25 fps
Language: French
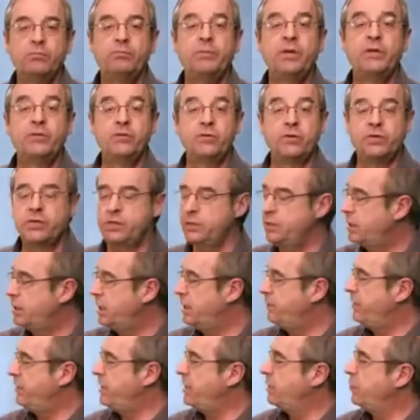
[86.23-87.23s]
mais de qui
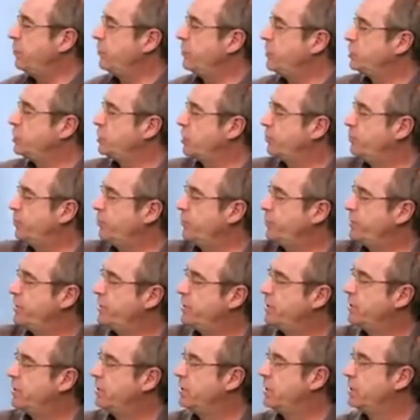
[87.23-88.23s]
Évidemment des
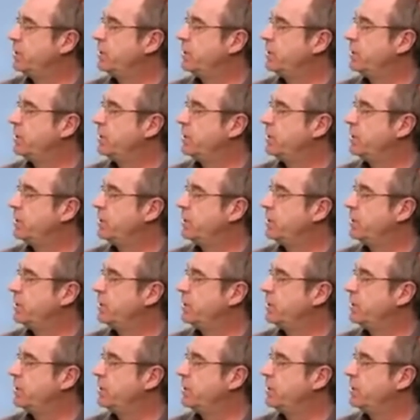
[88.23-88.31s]
chimpanzés,